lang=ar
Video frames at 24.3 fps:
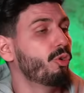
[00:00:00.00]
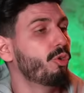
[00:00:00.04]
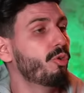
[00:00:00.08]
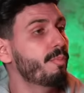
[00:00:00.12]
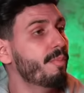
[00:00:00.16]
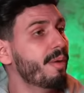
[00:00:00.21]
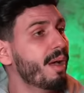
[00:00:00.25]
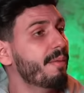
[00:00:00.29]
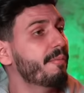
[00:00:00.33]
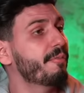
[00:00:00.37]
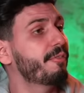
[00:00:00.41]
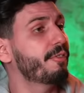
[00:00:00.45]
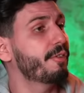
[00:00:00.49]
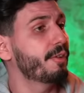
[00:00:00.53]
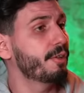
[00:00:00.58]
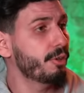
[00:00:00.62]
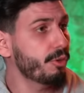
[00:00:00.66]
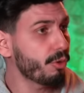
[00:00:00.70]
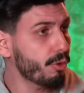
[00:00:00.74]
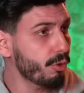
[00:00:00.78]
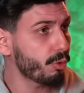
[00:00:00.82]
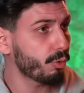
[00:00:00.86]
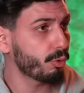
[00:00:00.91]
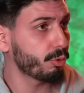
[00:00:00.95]
ومام في
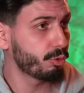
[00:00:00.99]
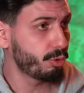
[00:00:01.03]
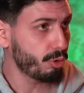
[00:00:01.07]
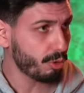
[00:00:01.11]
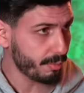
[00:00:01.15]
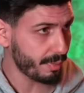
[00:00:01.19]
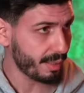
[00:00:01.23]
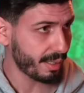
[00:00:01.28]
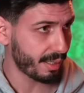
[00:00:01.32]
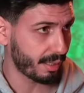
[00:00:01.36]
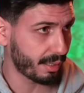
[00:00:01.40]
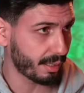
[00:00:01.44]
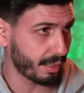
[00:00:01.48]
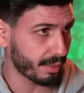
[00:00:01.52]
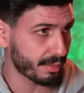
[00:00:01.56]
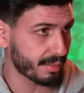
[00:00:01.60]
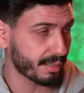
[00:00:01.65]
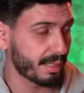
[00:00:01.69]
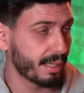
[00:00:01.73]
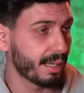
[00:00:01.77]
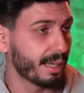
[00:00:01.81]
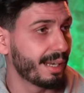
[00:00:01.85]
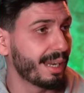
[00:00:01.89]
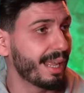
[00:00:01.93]
لورو 2004
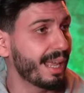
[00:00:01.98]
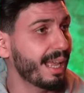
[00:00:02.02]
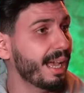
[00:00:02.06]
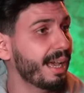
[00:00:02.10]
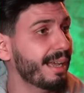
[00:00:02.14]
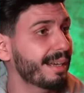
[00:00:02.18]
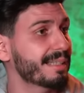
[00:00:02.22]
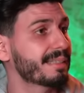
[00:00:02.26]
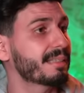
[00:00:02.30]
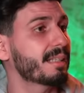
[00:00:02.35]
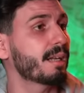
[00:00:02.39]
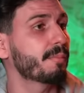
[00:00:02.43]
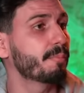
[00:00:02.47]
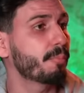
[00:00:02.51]
الحارس تاع